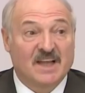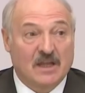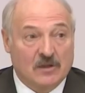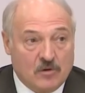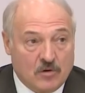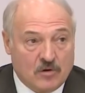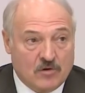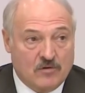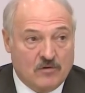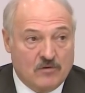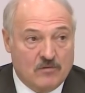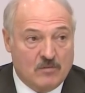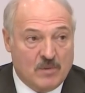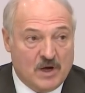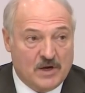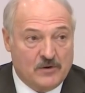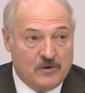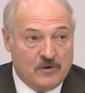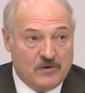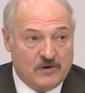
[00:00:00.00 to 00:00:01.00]
с налоговым
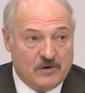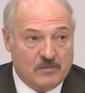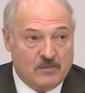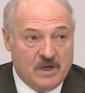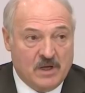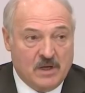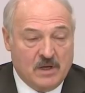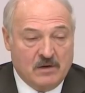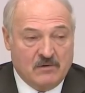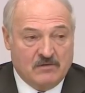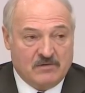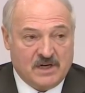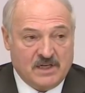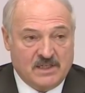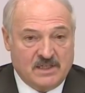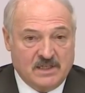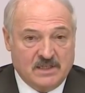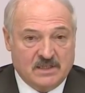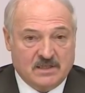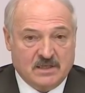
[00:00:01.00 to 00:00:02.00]
маневром в
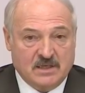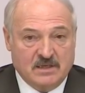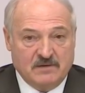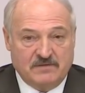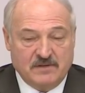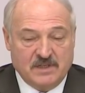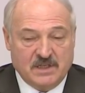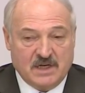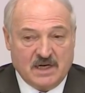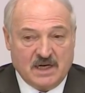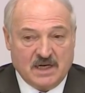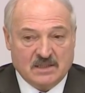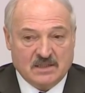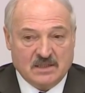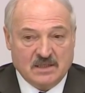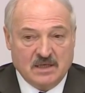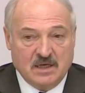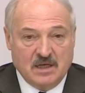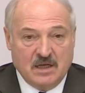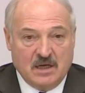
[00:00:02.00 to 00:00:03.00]
Российской
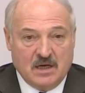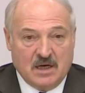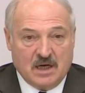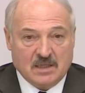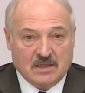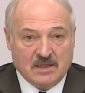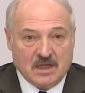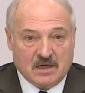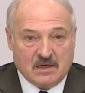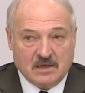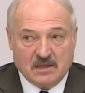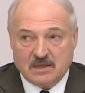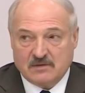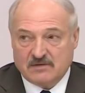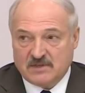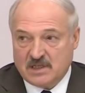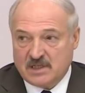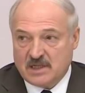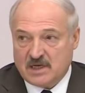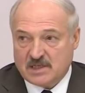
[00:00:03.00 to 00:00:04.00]
Федерации. Однако
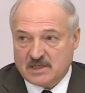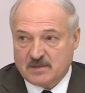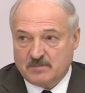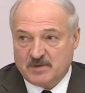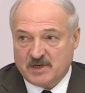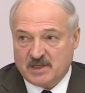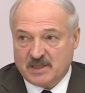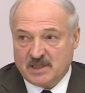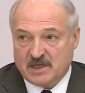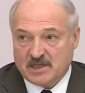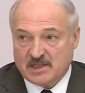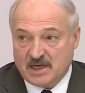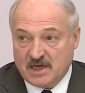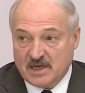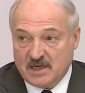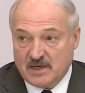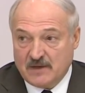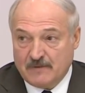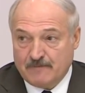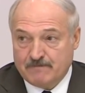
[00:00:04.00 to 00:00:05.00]
на все наши
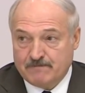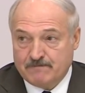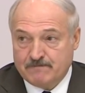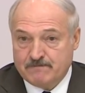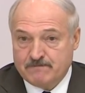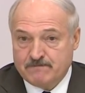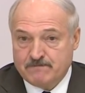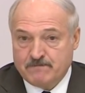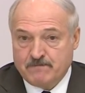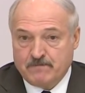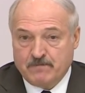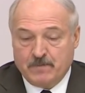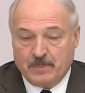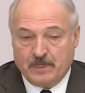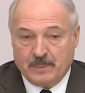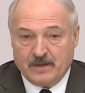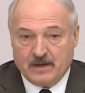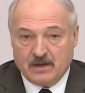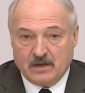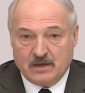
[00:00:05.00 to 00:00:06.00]
предложения
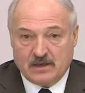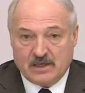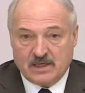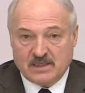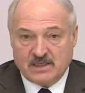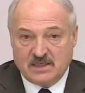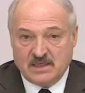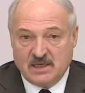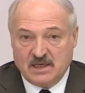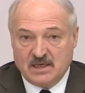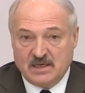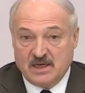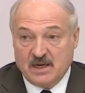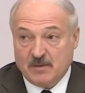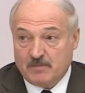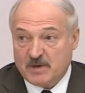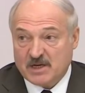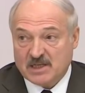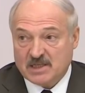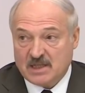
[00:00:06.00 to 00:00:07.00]
э, Россия
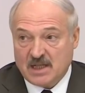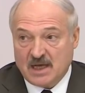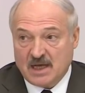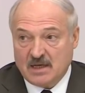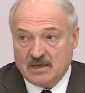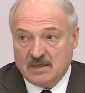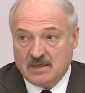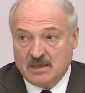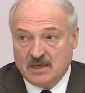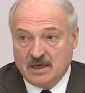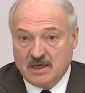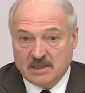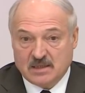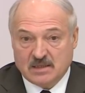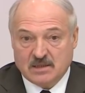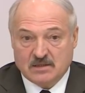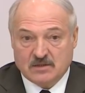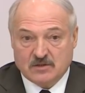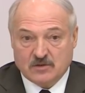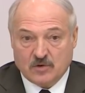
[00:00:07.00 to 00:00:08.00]
не пошла, и
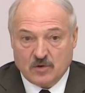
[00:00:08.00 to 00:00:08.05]
эти